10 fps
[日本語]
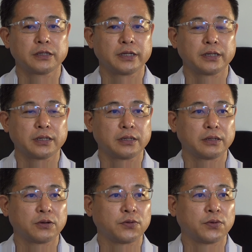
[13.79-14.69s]

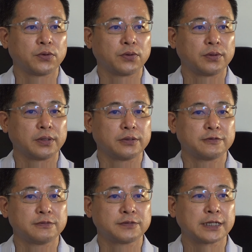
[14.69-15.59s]
でこの
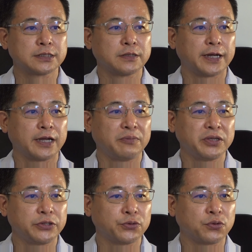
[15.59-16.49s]
2つの早
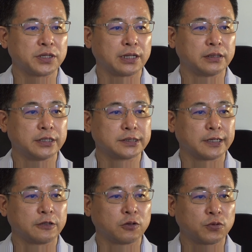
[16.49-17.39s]
見表なんです
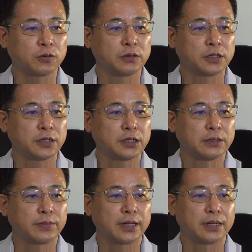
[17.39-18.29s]
けれども、
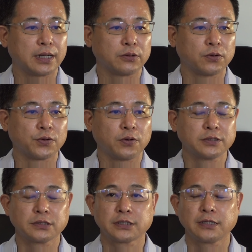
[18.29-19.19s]
まあ、あの
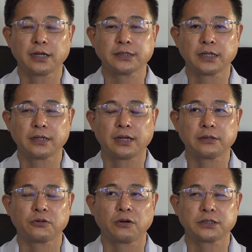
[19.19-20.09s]
60歳代前
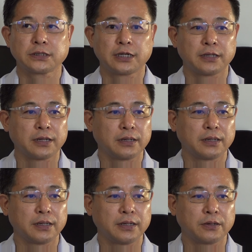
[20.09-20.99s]
半と60歳代、
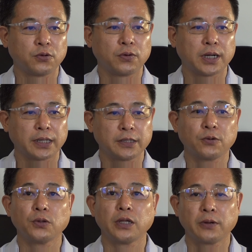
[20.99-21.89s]
え後半以
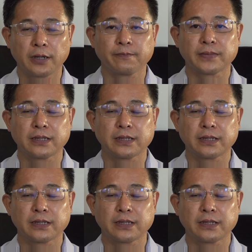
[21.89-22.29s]
降では